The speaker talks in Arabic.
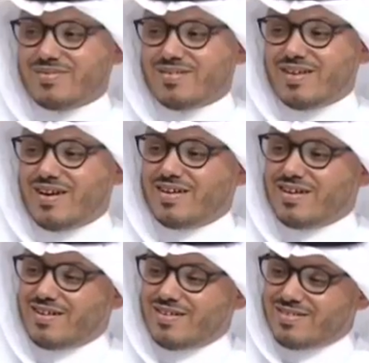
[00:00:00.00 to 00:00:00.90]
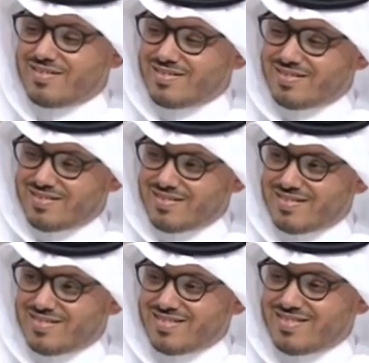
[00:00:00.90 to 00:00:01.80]
نافع أهلا, أهلا
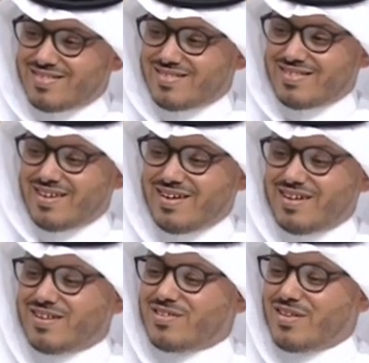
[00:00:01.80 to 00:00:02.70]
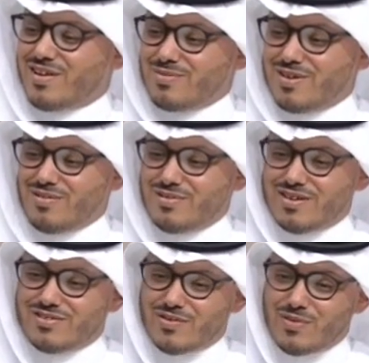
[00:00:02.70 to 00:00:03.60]
وسهلا فيك أستاذ فريد منورنا
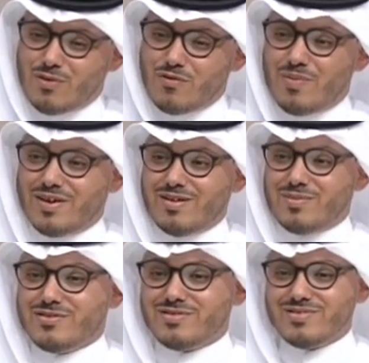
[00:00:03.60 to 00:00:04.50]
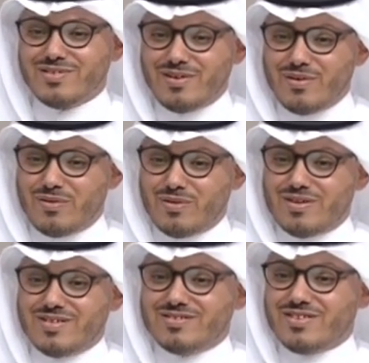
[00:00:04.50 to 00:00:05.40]
ولي في برنامجكم
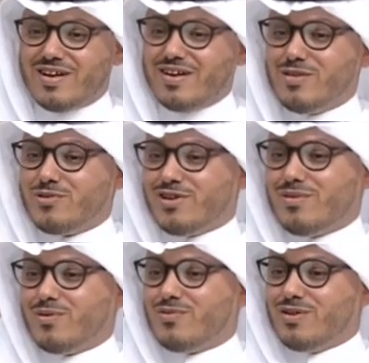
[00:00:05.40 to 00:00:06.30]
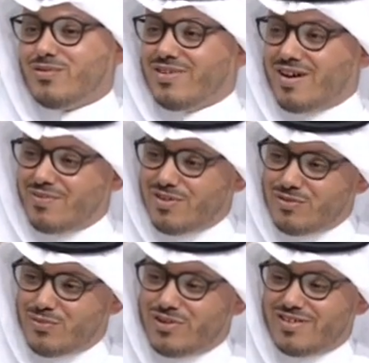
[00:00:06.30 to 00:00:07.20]
وان شاء الله نقدم الشيء المفيد والنافع
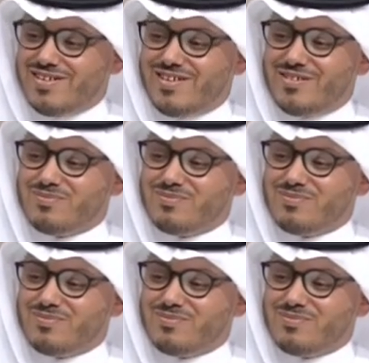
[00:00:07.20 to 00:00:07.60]
لجمهورك الكريم.